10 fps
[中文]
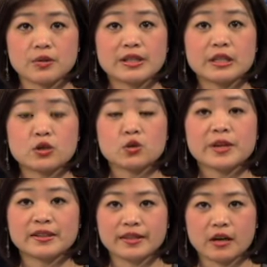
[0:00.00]
愿意出
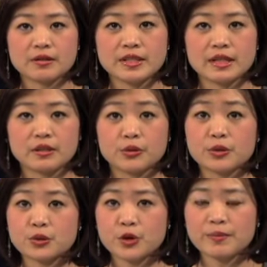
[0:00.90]
面调解由
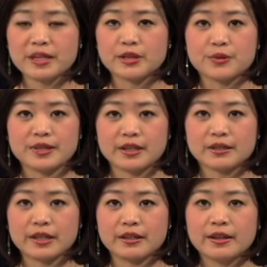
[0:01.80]
于村民与僧
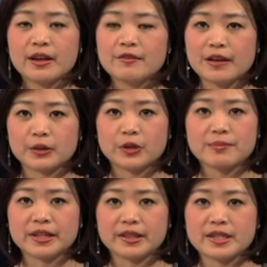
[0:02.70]
人反对
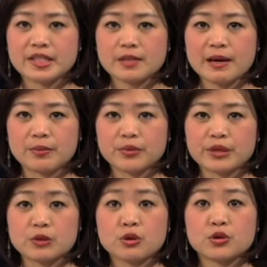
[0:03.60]
缅甸西北部
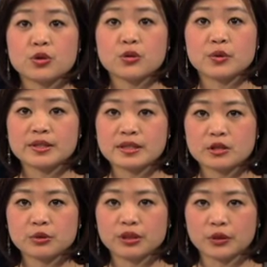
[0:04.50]
一座中国资
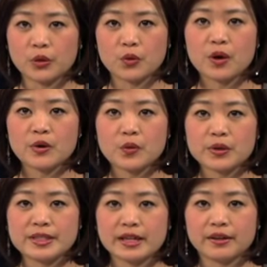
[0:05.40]
助的铜矿
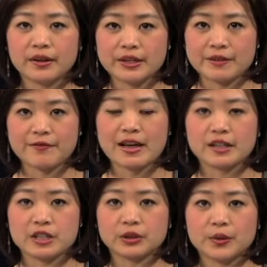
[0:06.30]
扩建而引发
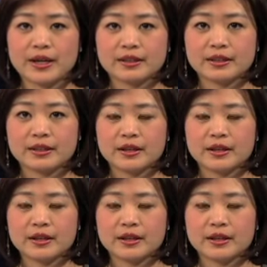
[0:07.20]
的争端。